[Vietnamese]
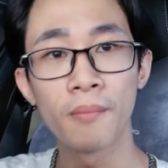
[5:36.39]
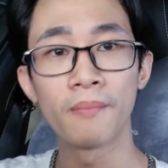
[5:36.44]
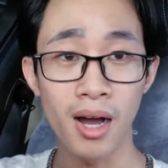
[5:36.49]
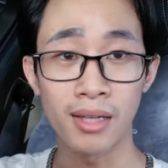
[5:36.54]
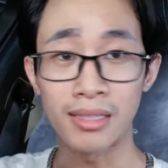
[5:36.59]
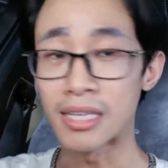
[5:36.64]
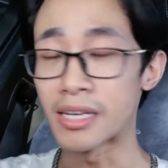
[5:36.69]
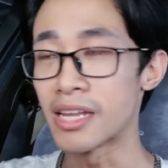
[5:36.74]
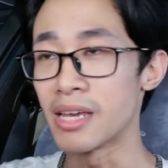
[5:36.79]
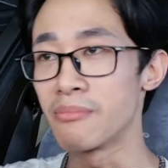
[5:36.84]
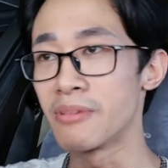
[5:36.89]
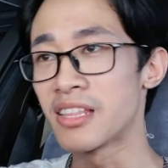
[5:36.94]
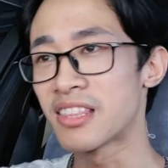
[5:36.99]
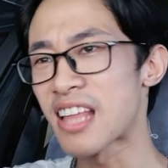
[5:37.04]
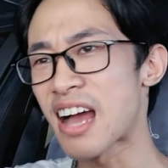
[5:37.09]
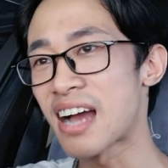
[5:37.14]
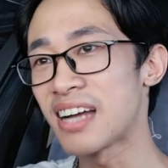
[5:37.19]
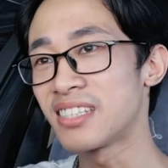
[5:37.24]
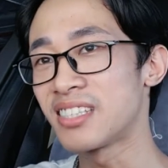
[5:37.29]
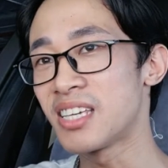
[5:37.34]
Ở thời điểm hiện
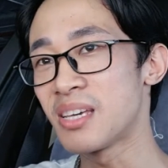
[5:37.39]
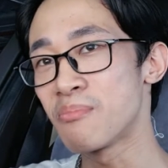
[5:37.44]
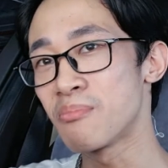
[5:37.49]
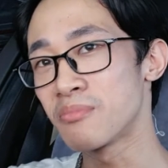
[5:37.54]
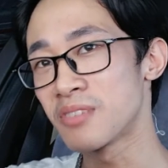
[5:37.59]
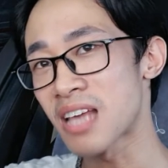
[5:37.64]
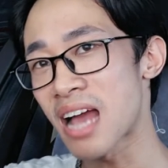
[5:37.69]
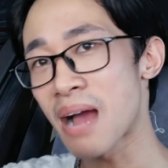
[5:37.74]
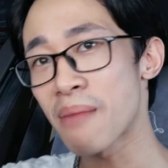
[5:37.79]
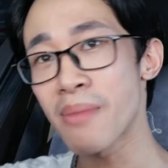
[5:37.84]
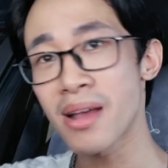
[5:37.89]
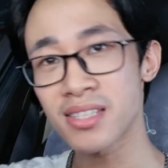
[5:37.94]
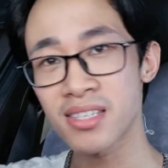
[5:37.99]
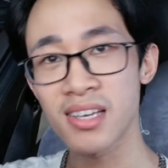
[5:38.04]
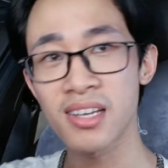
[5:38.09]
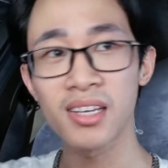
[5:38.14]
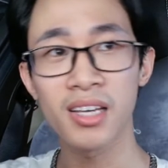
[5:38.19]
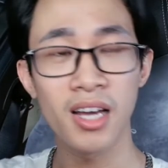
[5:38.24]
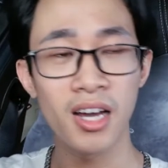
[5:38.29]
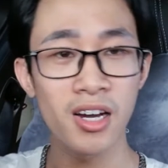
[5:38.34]
tại thì giá
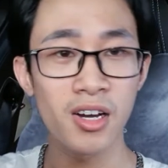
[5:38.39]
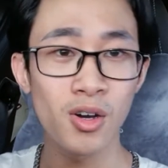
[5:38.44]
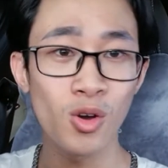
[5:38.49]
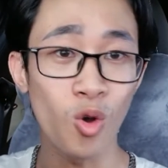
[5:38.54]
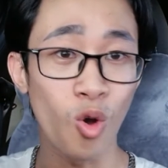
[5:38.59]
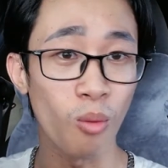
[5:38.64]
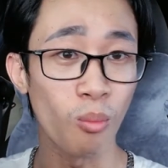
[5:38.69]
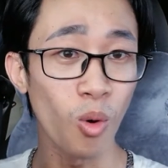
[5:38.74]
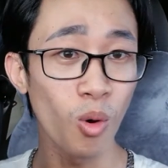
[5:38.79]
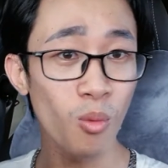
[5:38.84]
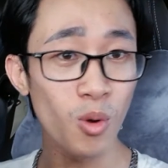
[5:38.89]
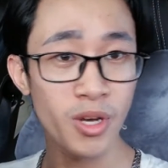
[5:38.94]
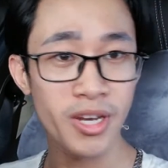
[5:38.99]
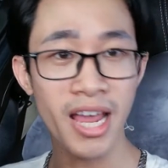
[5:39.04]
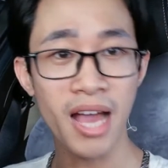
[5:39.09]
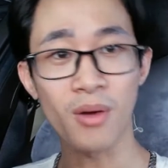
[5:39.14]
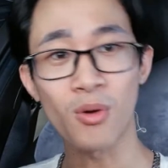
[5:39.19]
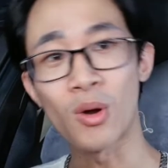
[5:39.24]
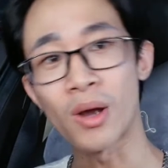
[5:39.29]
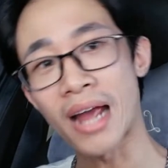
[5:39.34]
Messenger của mỗi một
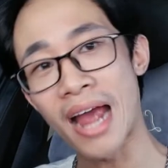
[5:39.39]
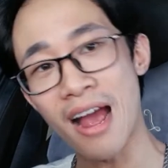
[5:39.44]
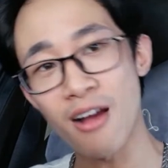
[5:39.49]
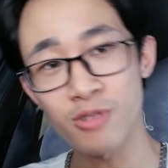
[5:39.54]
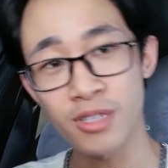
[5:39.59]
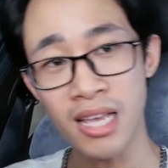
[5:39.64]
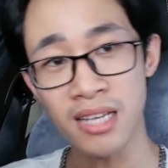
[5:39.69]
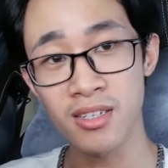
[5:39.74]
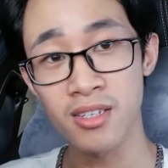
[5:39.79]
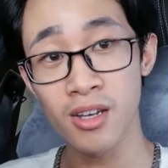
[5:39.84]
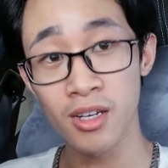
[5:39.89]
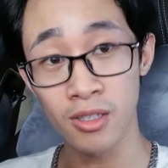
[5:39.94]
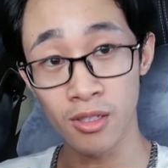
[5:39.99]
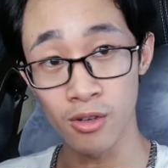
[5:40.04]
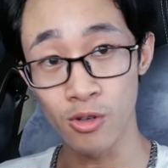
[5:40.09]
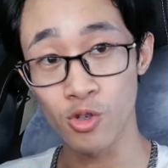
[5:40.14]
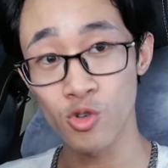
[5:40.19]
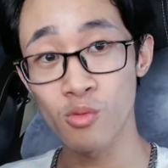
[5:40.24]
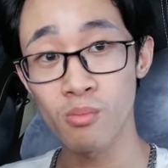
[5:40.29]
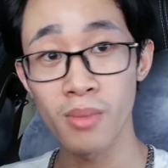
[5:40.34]
nhà quảng cáo sẽ rơi
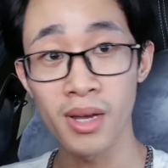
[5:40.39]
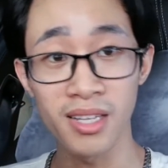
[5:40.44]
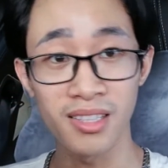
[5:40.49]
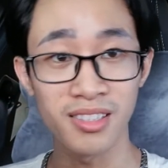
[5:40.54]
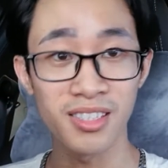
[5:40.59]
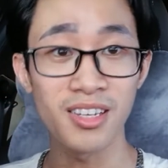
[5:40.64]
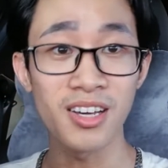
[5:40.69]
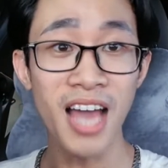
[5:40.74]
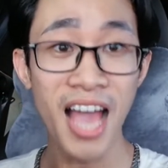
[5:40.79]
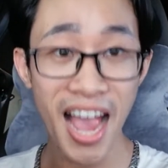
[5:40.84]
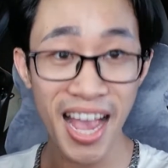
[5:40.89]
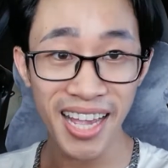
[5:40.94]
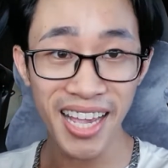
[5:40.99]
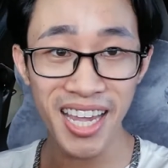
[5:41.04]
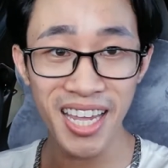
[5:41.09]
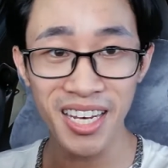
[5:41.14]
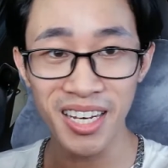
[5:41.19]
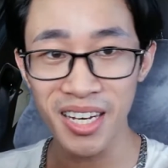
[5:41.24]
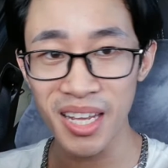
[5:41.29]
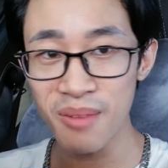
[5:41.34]
từ trung bình từ
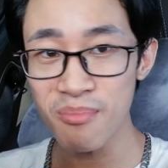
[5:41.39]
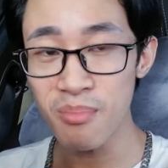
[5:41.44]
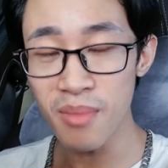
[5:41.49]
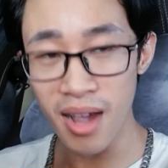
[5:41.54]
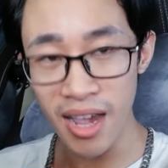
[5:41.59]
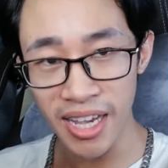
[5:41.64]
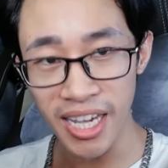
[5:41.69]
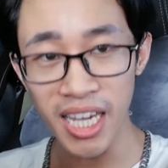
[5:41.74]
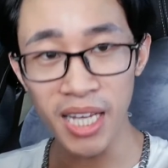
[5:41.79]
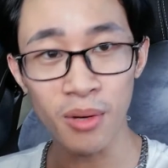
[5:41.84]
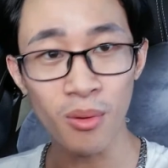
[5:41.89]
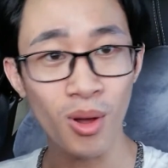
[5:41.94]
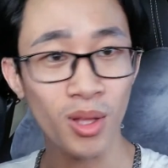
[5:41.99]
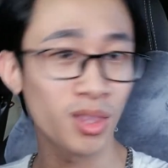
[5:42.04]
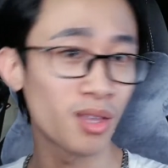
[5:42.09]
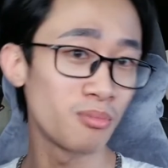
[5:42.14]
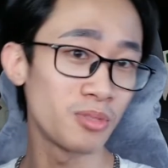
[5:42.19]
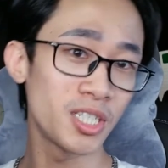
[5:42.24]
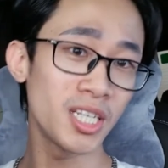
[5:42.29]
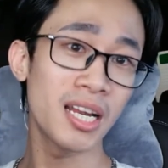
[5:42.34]
2.000 đến 10.000
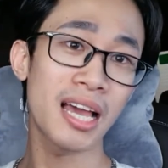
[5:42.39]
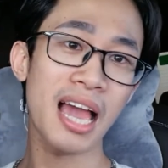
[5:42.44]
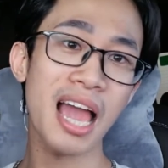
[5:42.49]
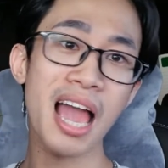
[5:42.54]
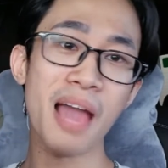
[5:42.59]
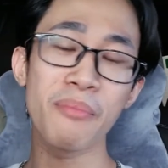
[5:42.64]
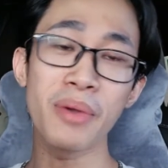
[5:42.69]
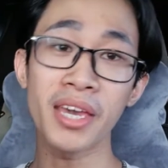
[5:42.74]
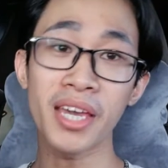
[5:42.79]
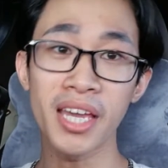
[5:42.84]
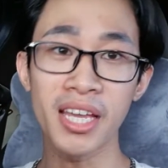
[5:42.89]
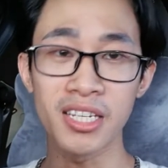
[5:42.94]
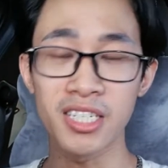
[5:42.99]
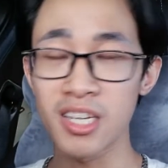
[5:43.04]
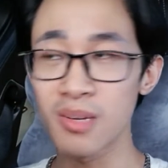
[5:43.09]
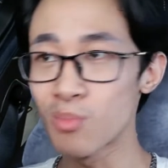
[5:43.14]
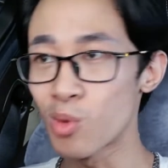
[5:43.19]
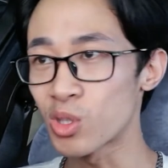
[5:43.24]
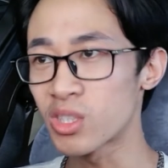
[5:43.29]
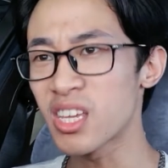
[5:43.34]
hoặc thậm chí là
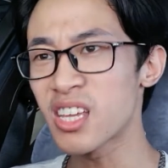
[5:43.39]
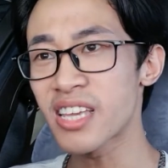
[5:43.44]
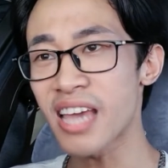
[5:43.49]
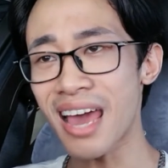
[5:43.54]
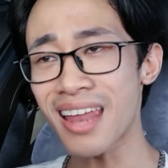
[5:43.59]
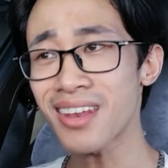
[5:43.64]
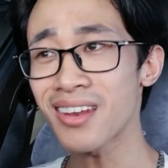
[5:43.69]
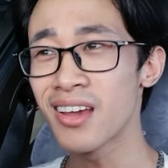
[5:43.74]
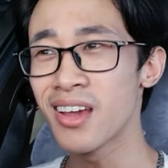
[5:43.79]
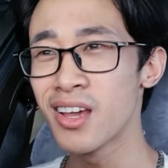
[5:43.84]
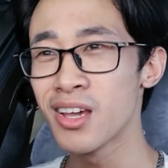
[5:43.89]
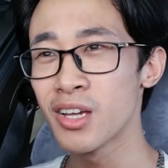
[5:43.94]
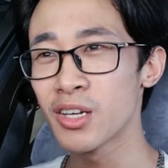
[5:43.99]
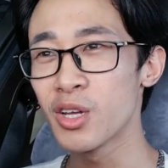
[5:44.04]
20.000 trên một tin nhắn.